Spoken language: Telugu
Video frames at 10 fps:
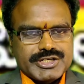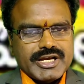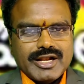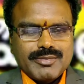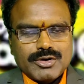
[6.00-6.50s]

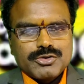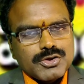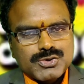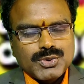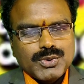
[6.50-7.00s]
చిట్కాలను మనం
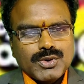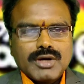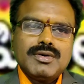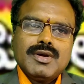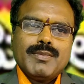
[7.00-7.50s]
తెలుసుకుంటూ
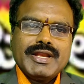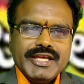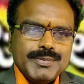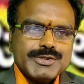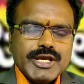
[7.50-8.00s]
ఉన్నాం మరి
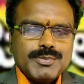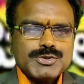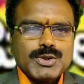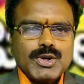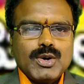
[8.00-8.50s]
ఈ
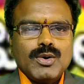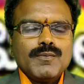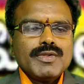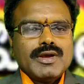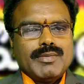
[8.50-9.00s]
ఎపిసోడ్లో
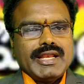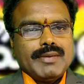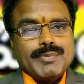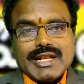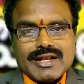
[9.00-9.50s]
మరి
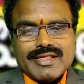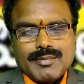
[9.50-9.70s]
పిల్లలకు